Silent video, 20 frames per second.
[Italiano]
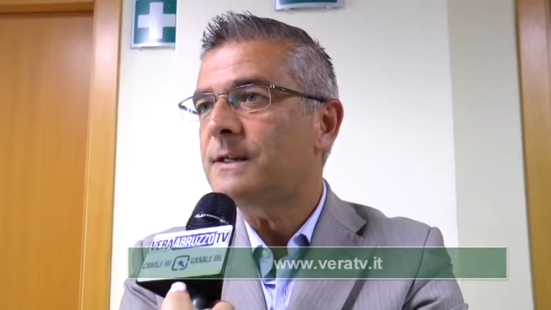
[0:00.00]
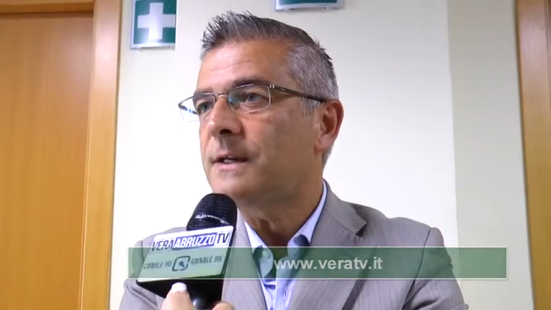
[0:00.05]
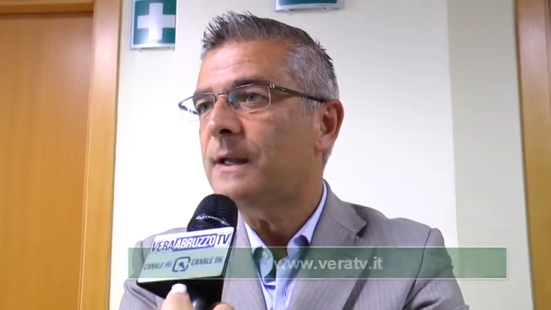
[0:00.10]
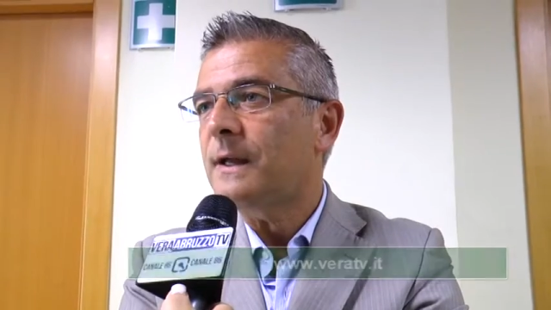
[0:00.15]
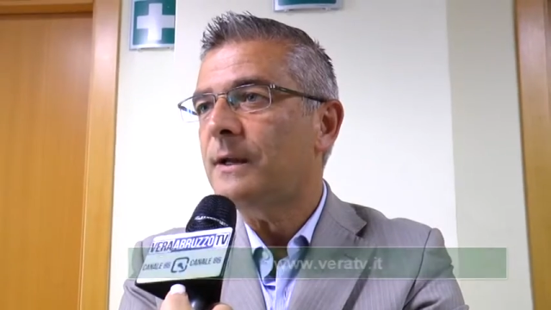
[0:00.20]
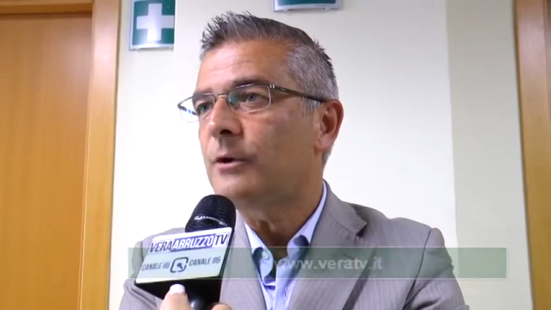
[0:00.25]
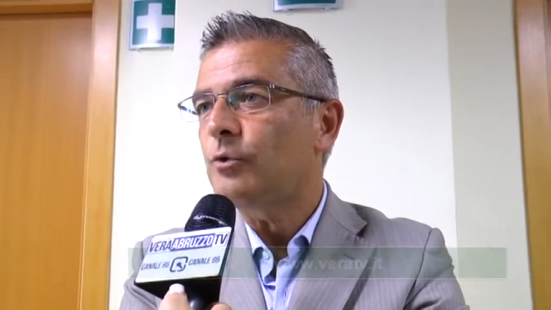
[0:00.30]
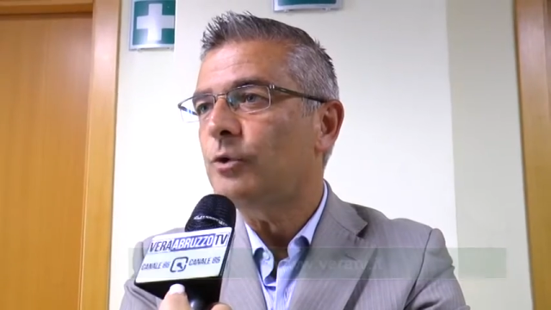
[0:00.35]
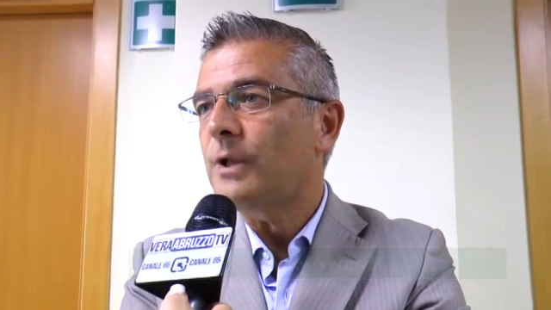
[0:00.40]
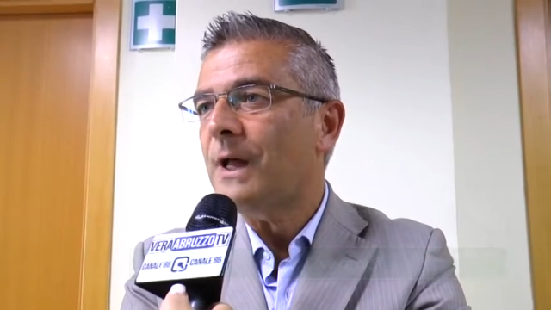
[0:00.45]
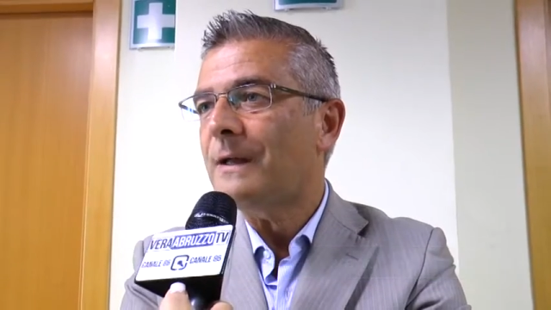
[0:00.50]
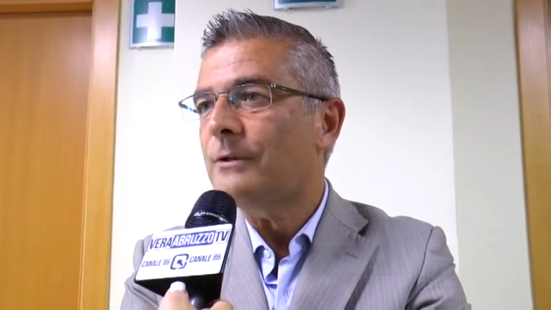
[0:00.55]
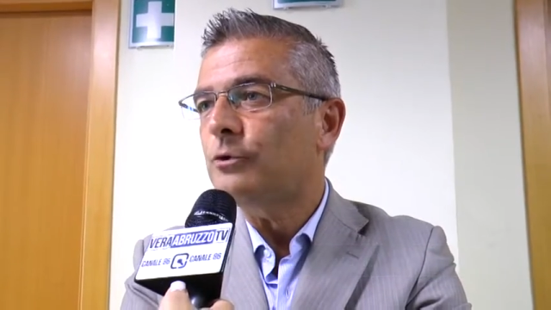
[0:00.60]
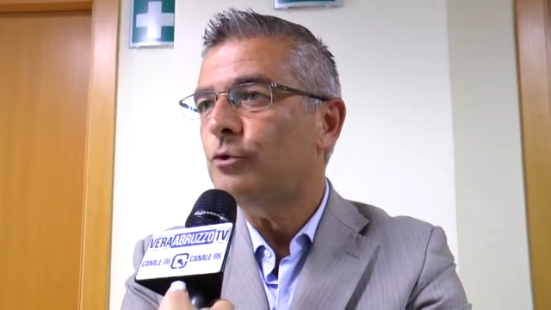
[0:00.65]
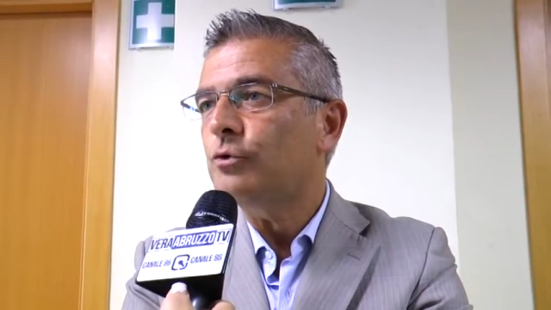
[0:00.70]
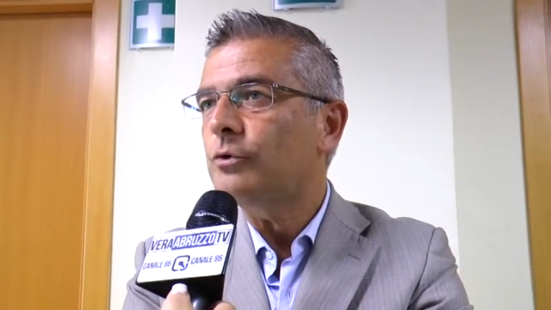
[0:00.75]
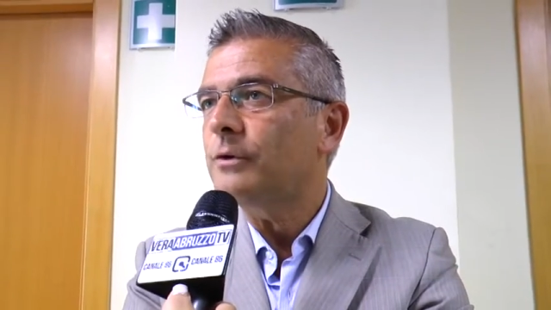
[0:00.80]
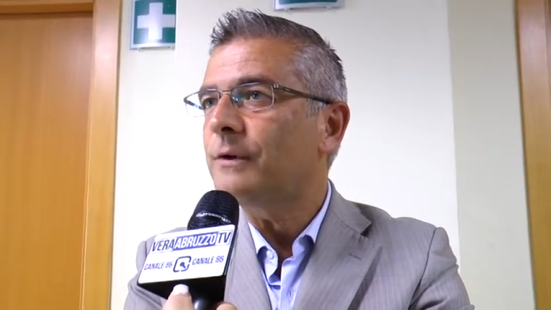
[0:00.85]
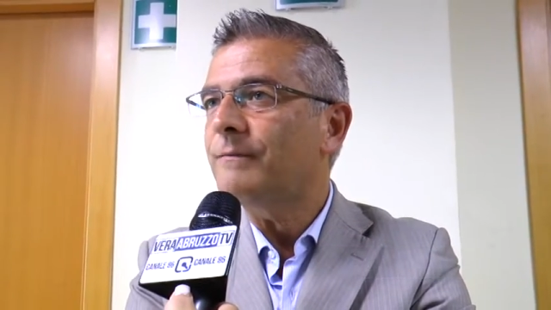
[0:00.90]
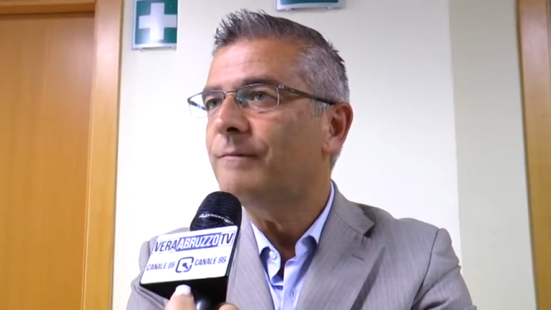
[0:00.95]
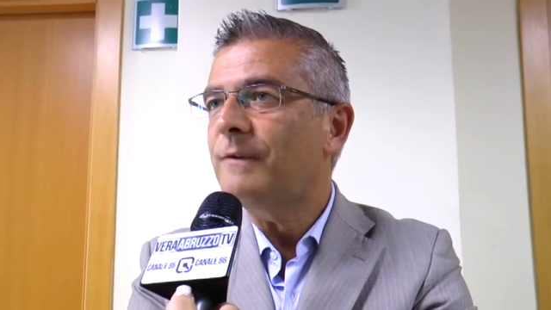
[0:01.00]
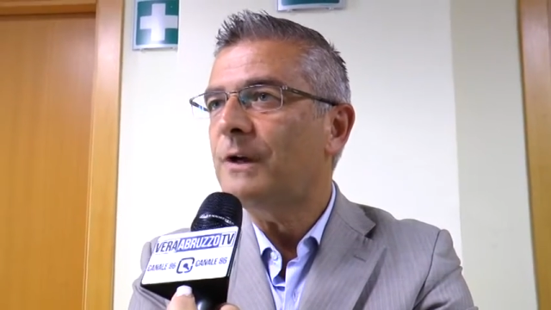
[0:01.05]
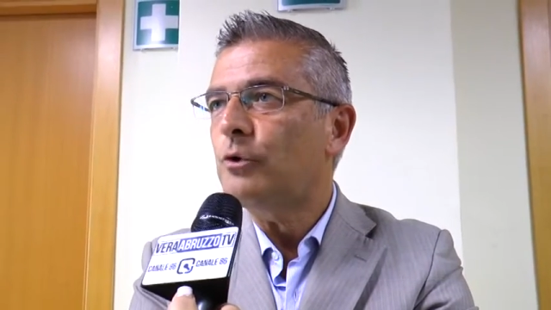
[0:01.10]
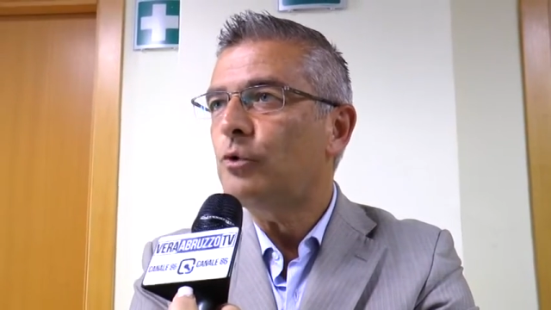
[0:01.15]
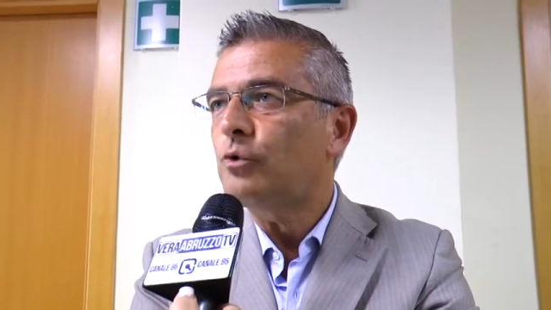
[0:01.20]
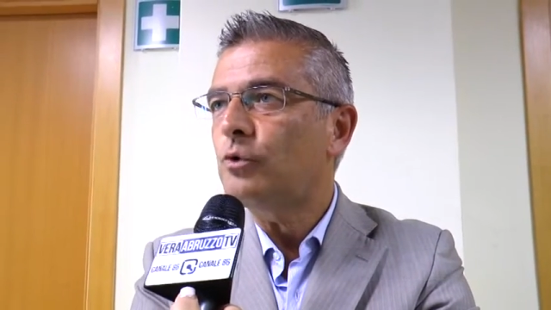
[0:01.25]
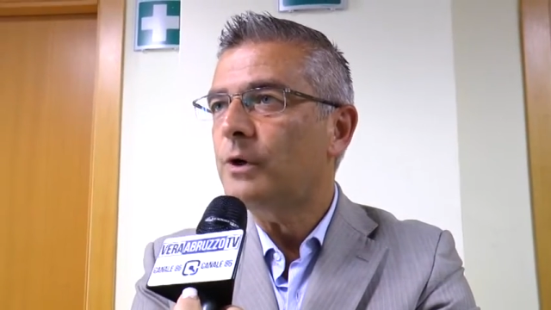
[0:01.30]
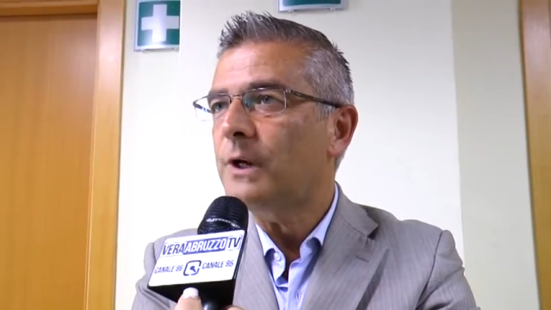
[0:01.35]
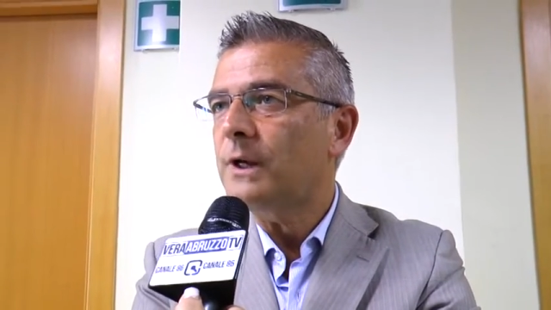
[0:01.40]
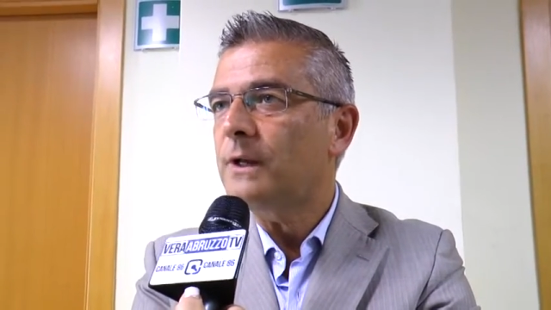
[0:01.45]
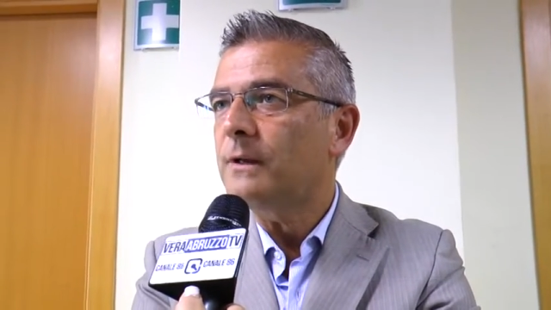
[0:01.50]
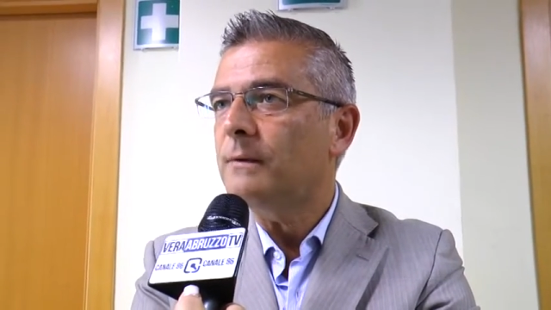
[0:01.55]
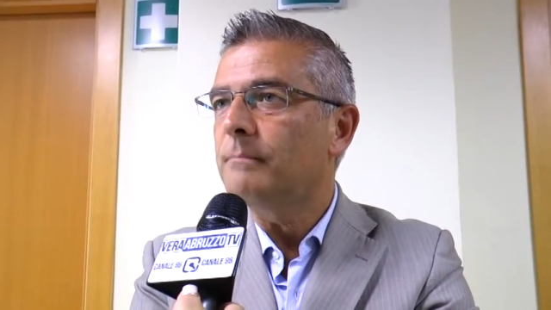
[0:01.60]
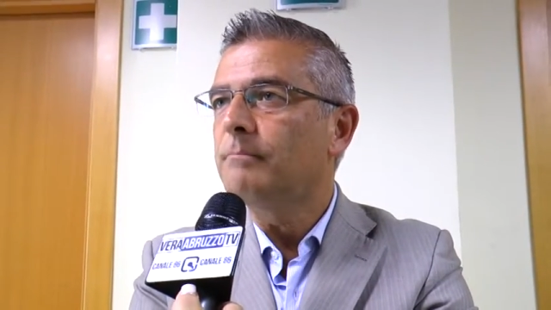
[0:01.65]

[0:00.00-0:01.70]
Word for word: che hanno dato valori